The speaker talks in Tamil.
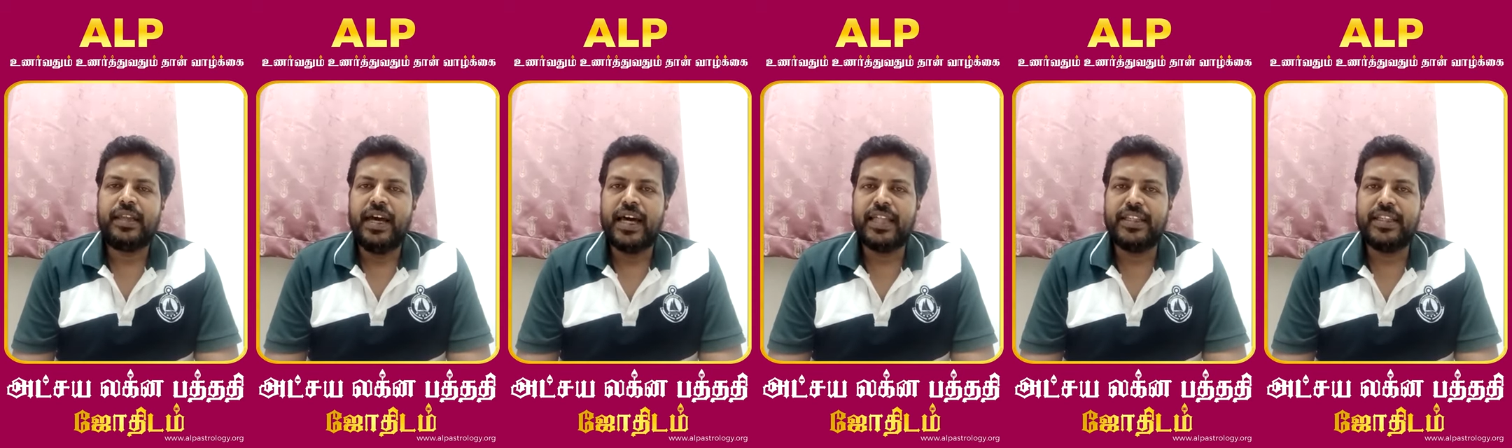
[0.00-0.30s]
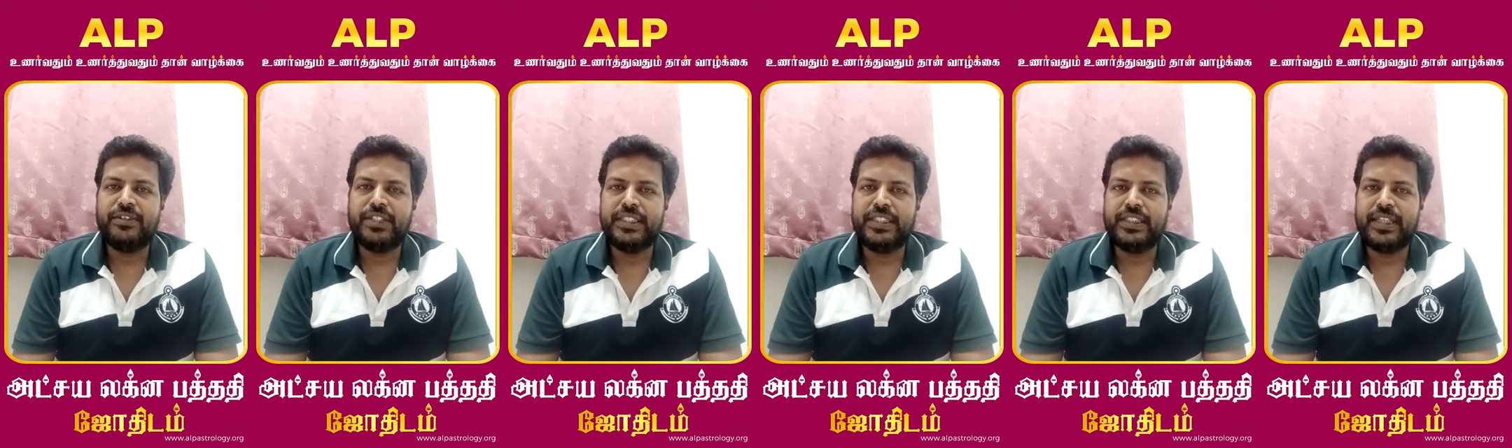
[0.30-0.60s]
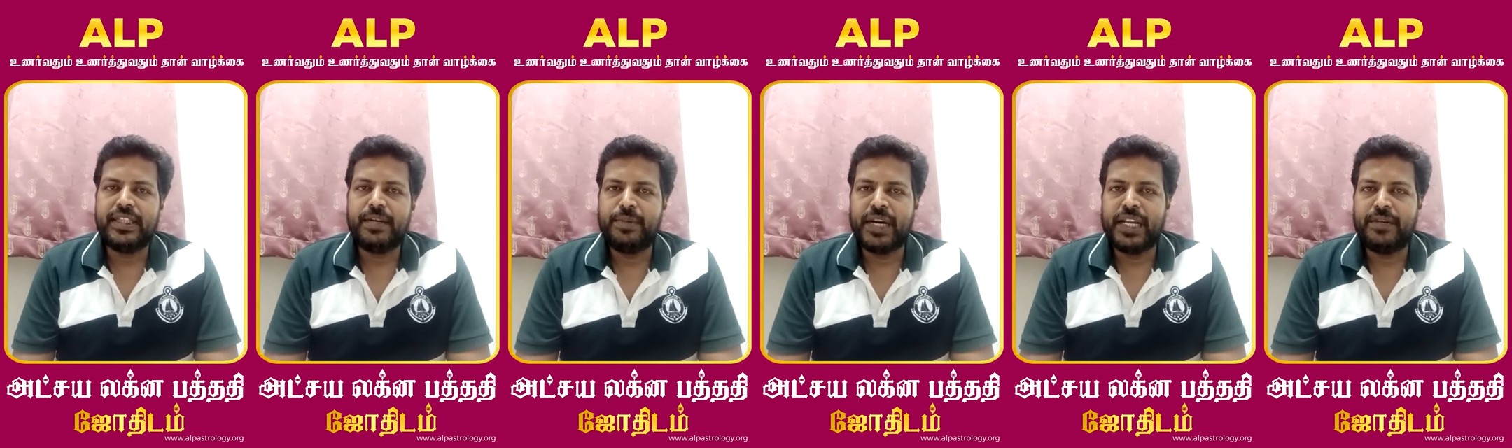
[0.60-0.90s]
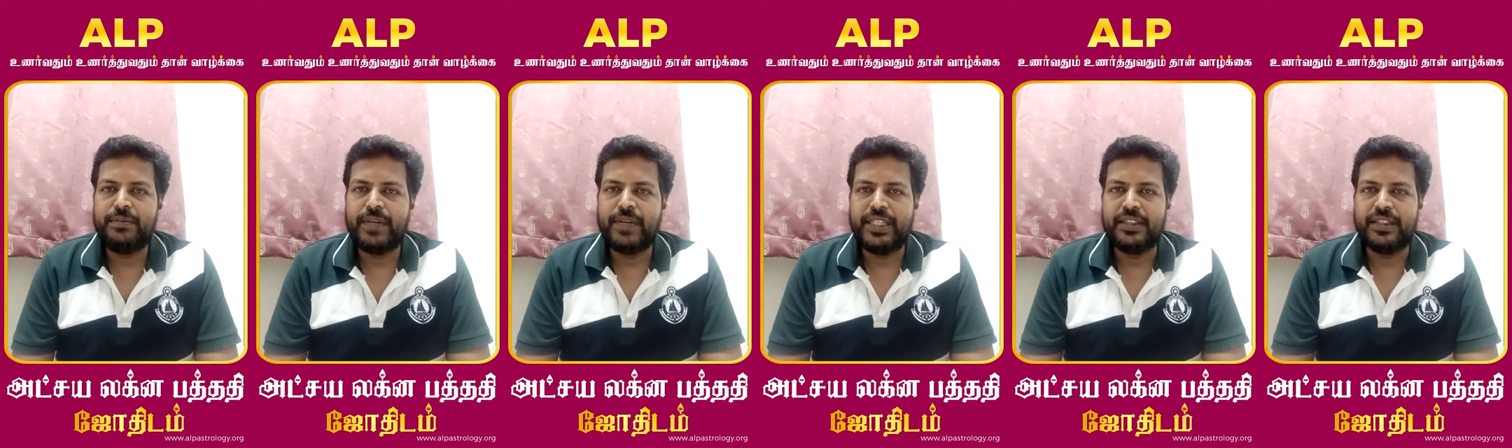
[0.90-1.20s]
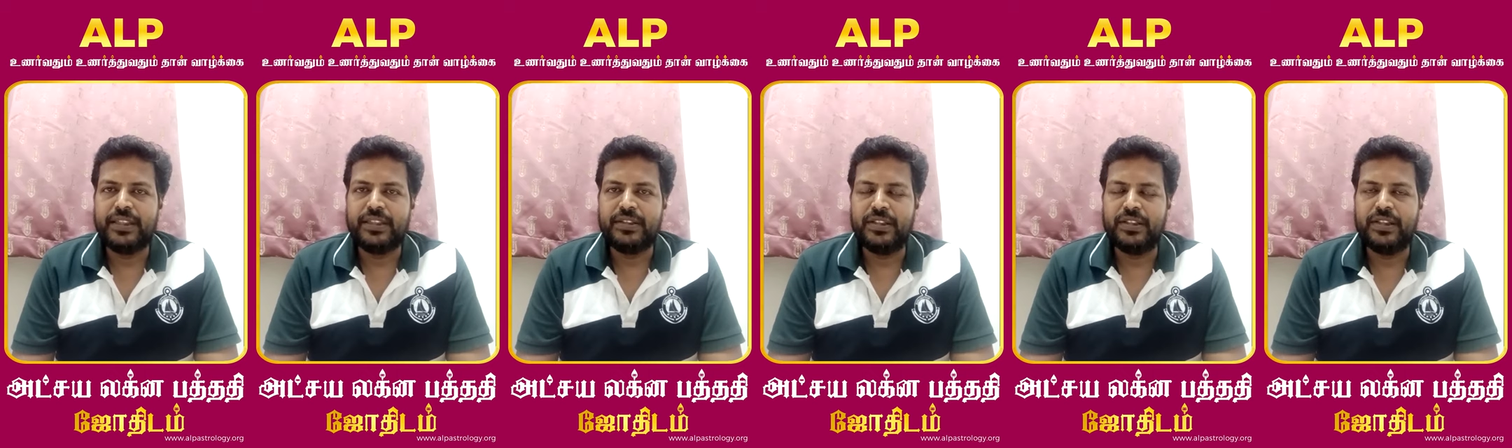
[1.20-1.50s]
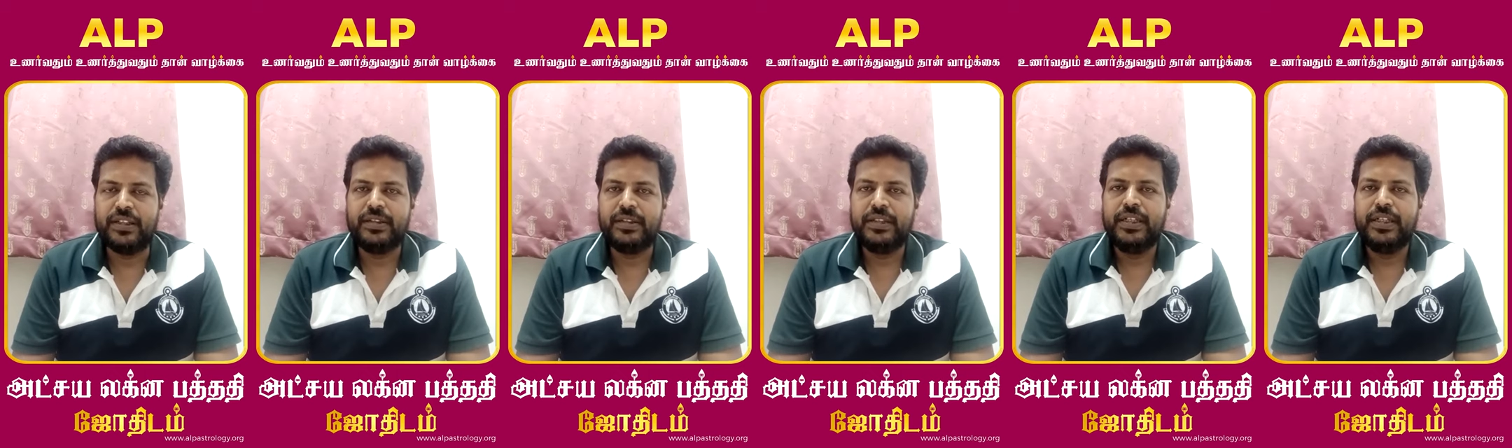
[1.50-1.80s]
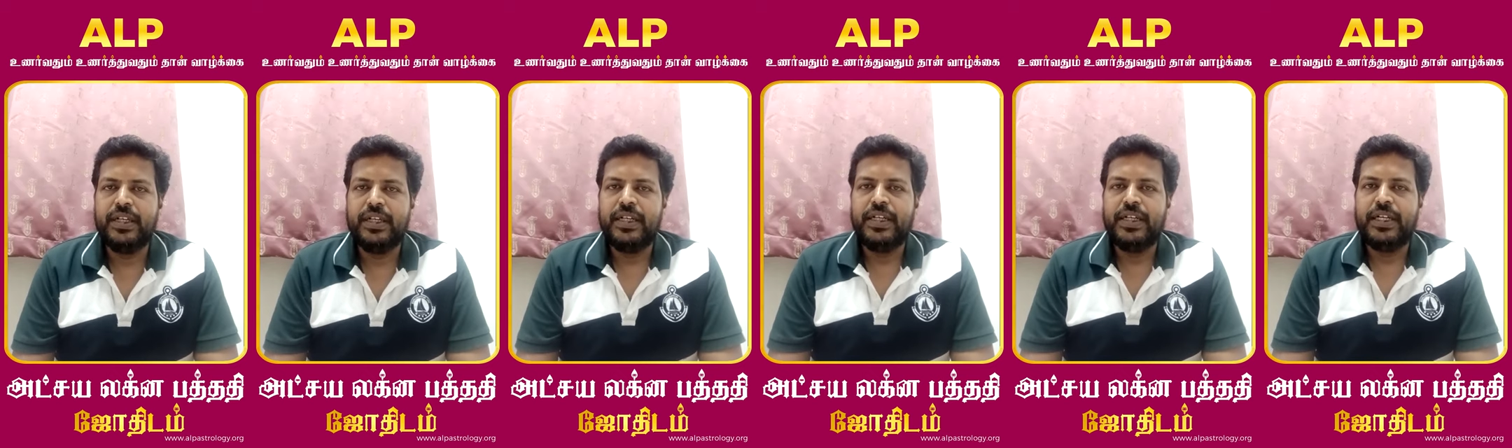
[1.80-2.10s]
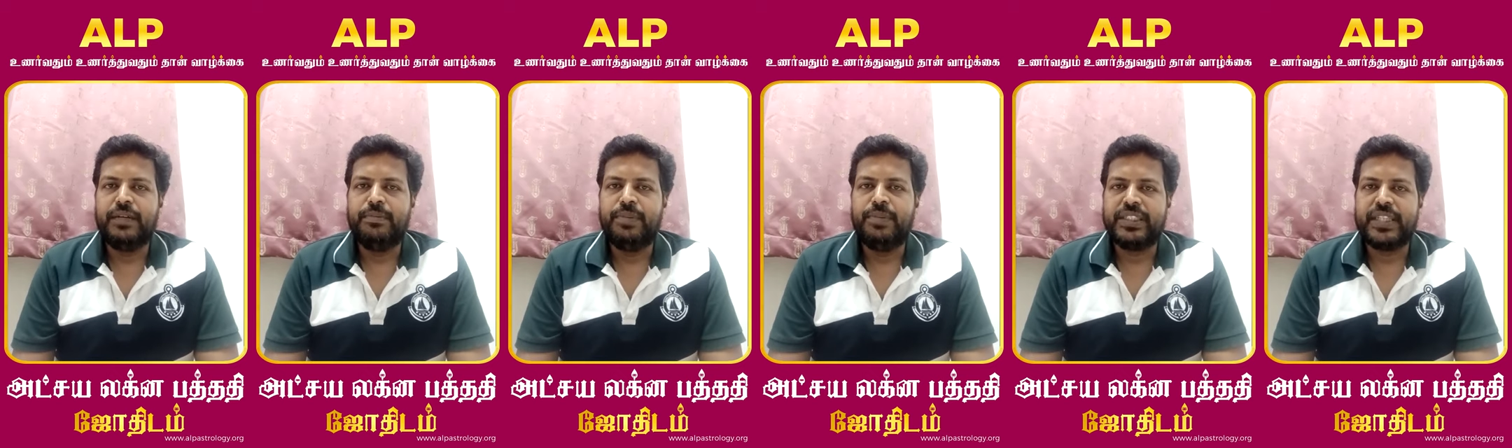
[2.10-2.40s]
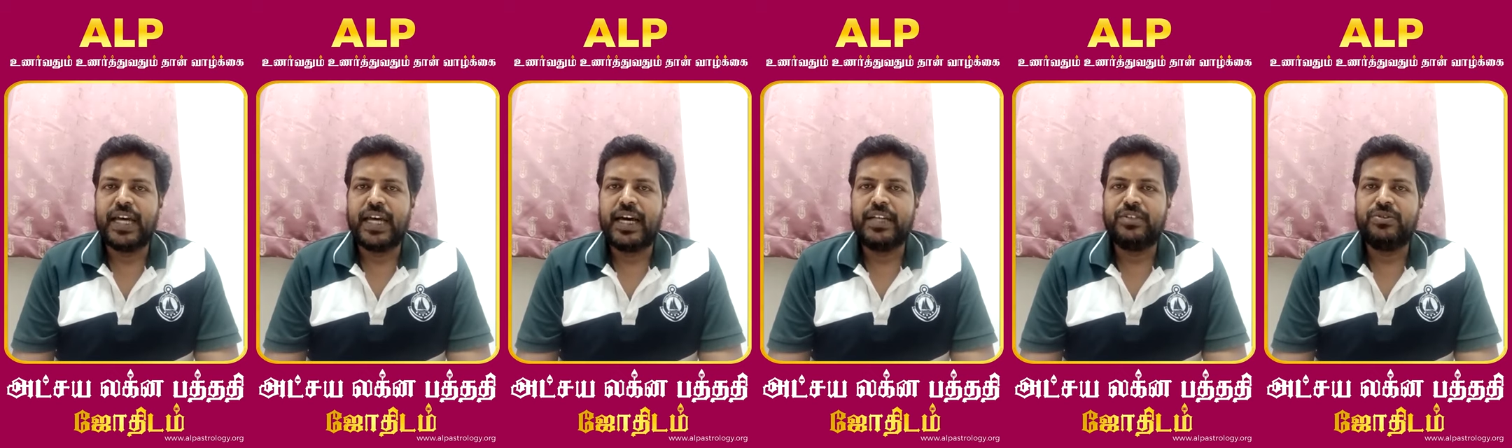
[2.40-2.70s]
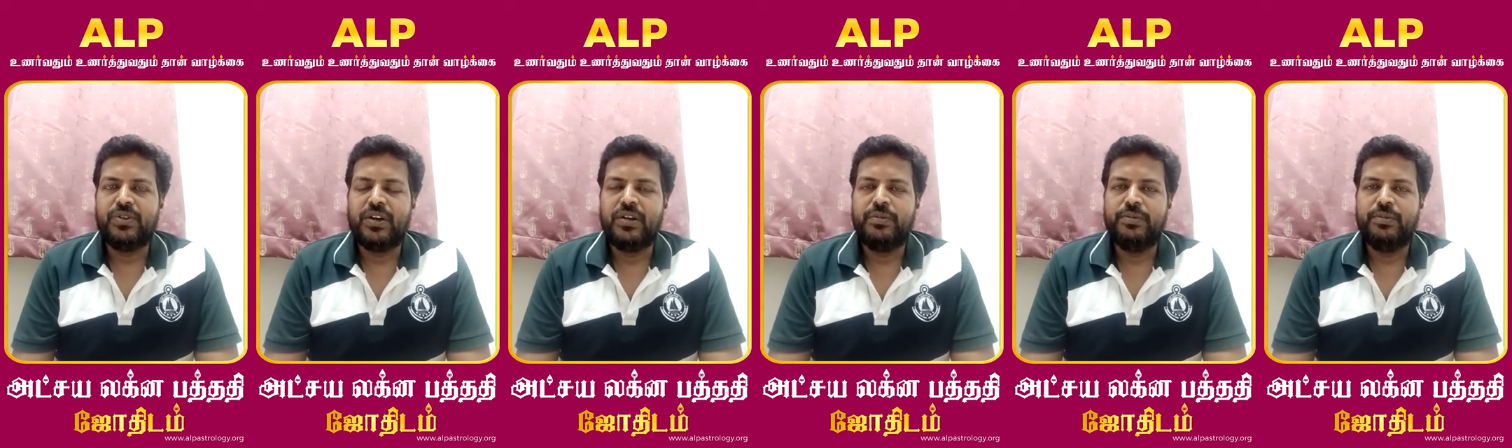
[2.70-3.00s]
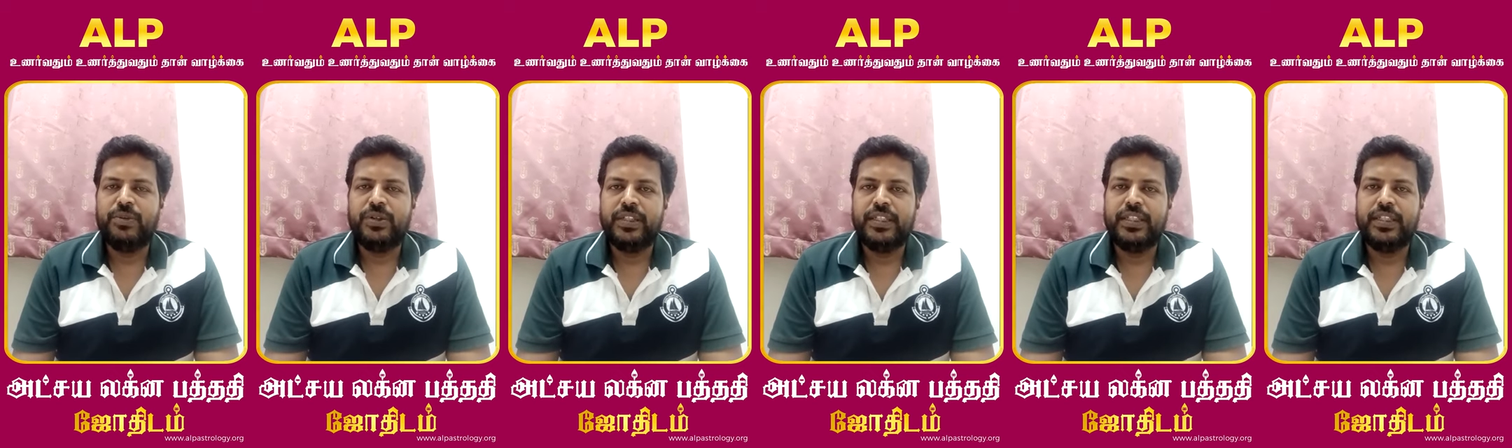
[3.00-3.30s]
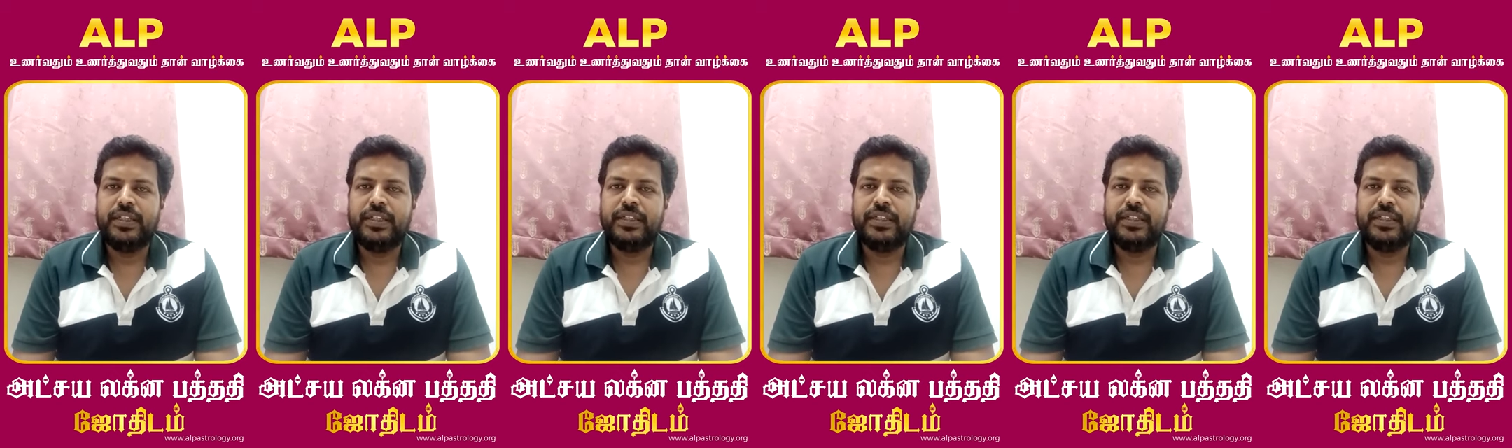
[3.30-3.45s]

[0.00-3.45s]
அதை வச்சு தான் பலன் பார்த்துக்கிட்டு இருந்தோம் இப்போ சார் சொல்லும்போது